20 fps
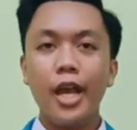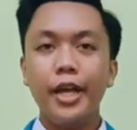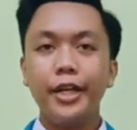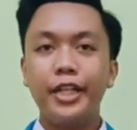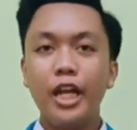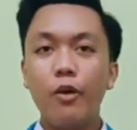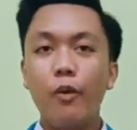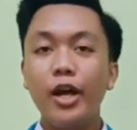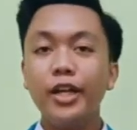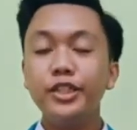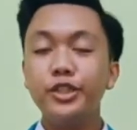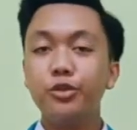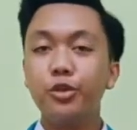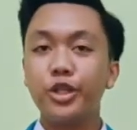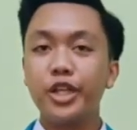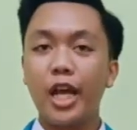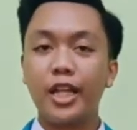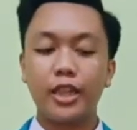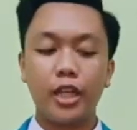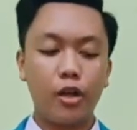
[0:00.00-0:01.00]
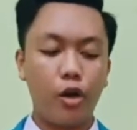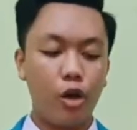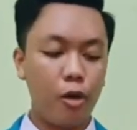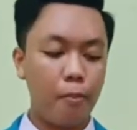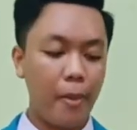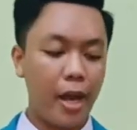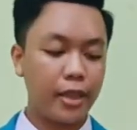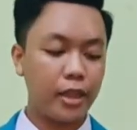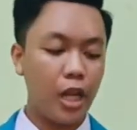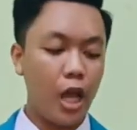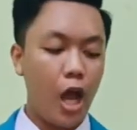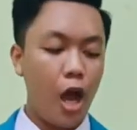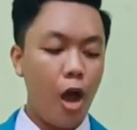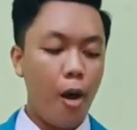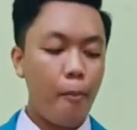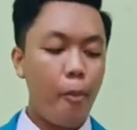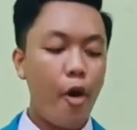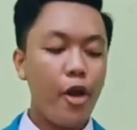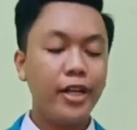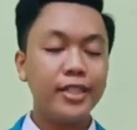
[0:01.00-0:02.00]
Dewan juri yang terhormat,
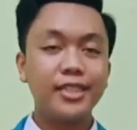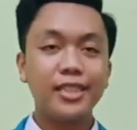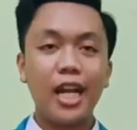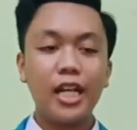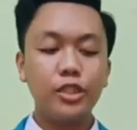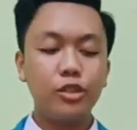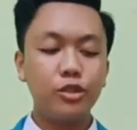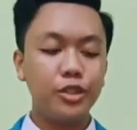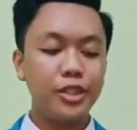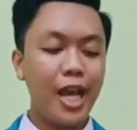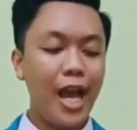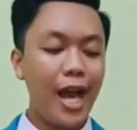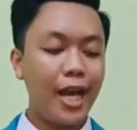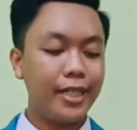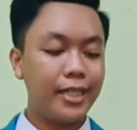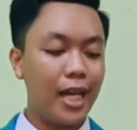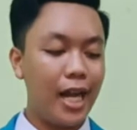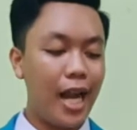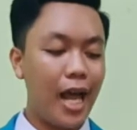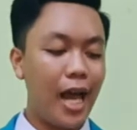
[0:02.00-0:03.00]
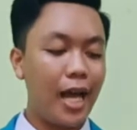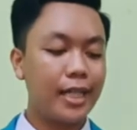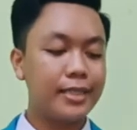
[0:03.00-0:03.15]
poin selanjutnya adalah